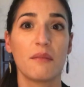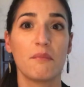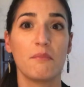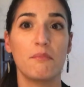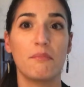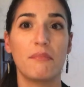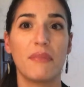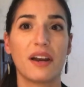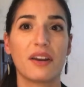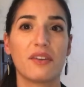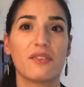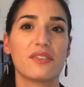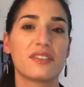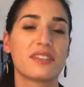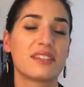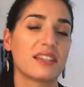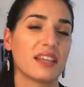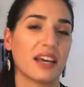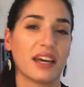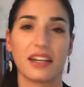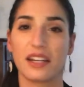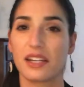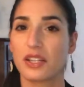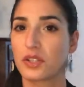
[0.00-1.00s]
ma non si
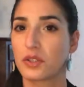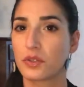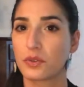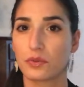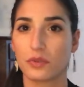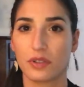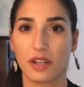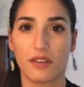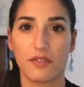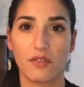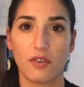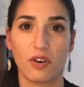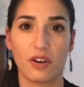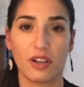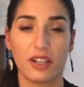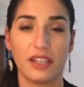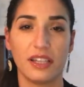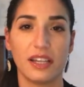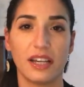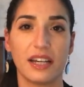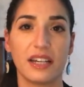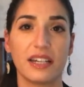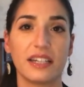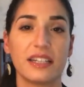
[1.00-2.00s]
ha nessuna
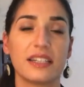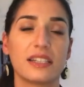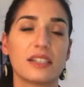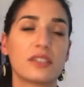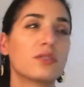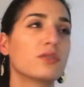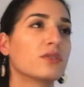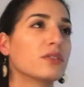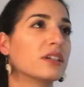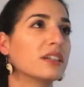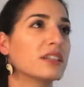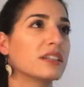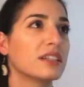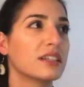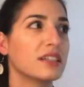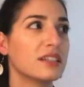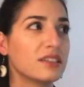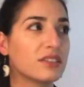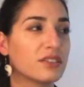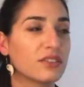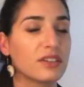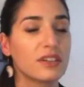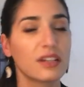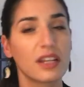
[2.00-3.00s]
voglia e nessuna
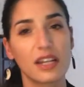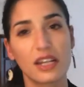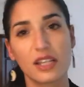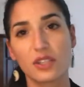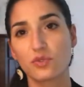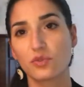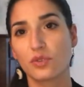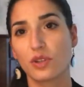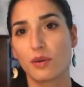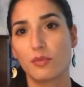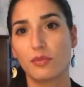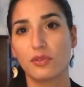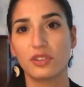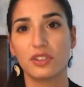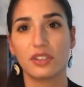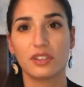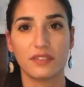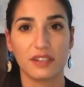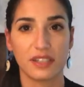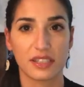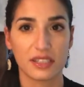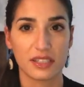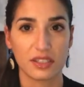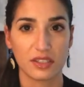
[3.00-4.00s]
intenzione, nessuna
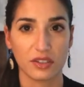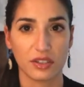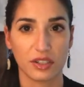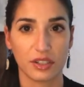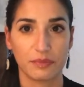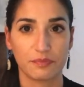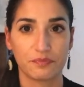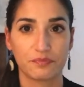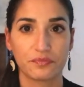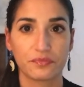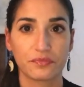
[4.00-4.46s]
motivazione.